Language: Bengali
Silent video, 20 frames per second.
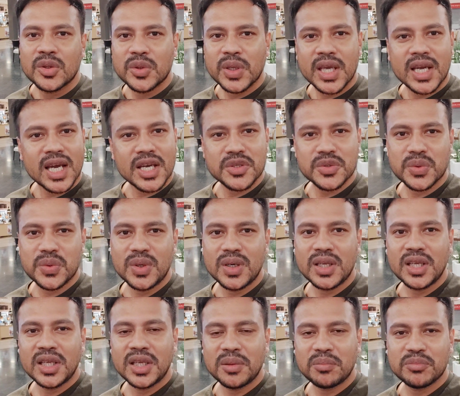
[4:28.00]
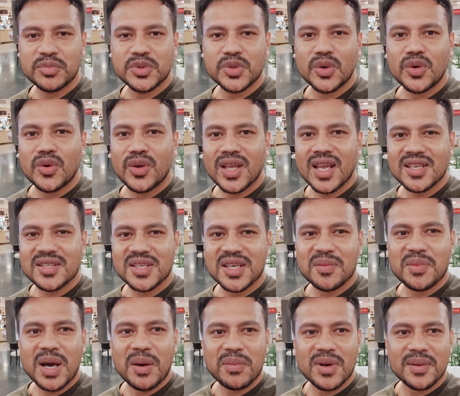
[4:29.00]
তো এই কাজগুলি জন্যই আজকে
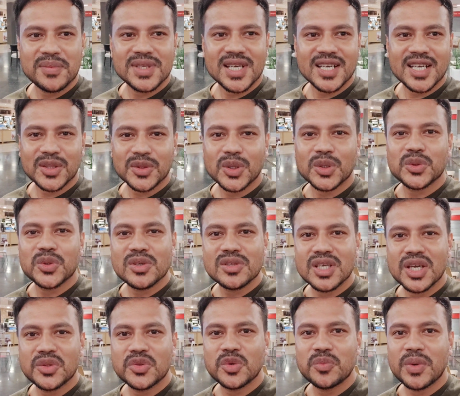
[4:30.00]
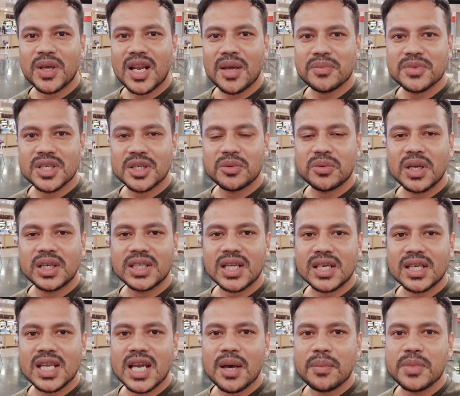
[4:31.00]
ভাবলাম যে একটা তথ্য যেহেতু পেলাম যেহেতু এটা
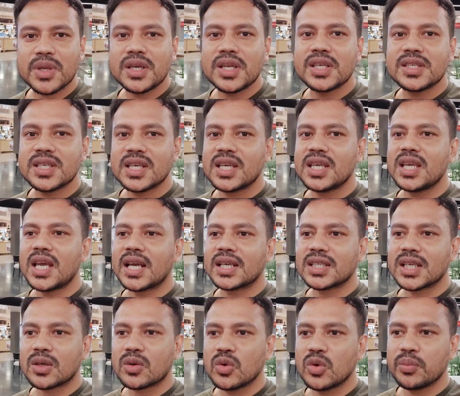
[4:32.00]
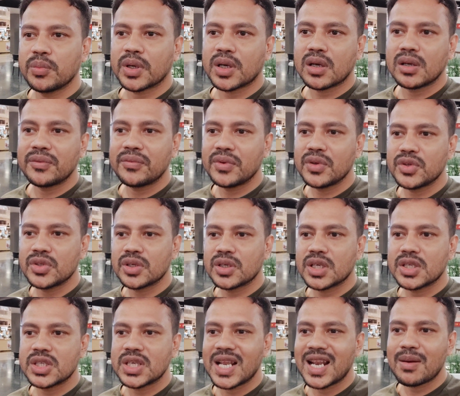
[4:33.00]
নিয়ে আমি নিজেই একটা খুব
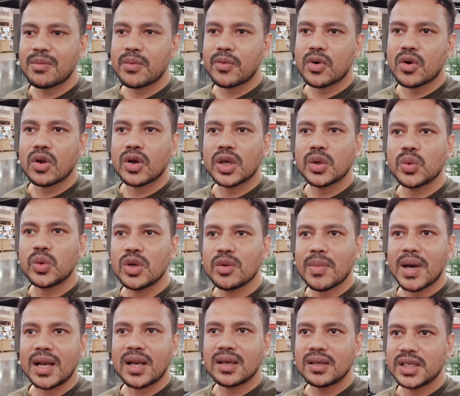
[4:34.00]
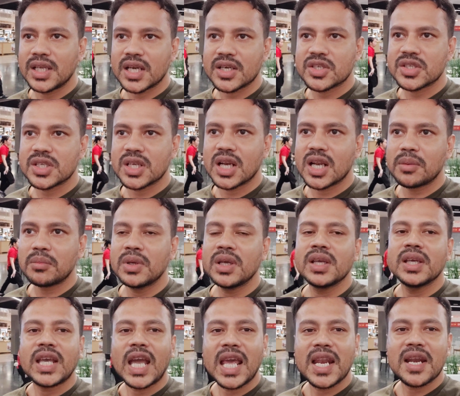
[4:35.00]
কনফিউশনে ছিলাম এবং অনেকগুলো মাল নিয়ে আসছিলাম
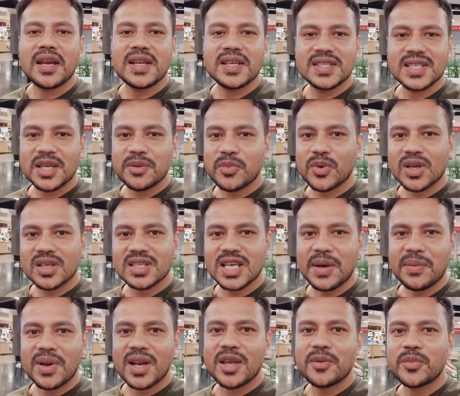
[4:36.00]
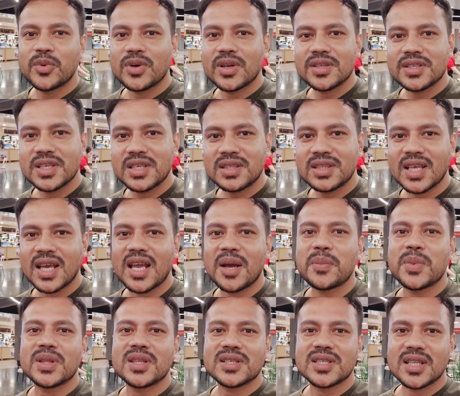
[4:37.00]
এনে নিজেই পরে ঝামেলায় পড়েছি তাই
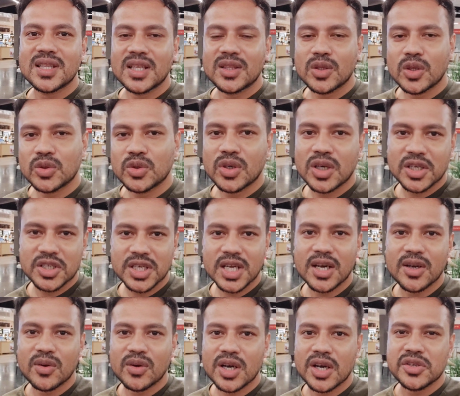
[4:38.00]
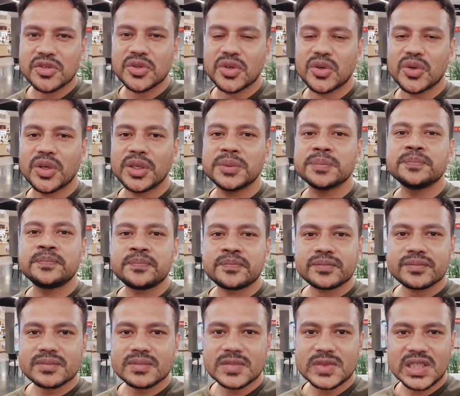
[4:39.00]
আপনাদের সাথে এই তথ্যটা শেয়ার করার জন্যই
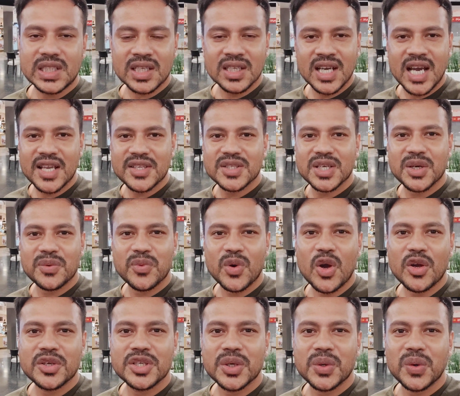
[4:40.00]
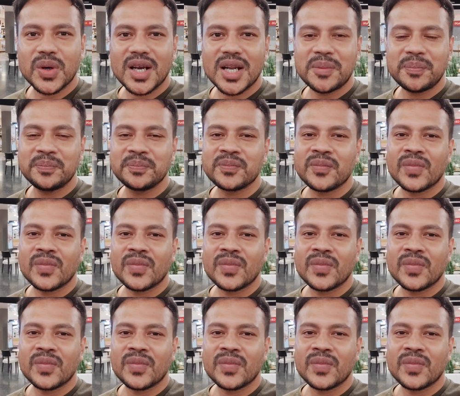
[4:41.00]
আজকের ব্লগটি করলাম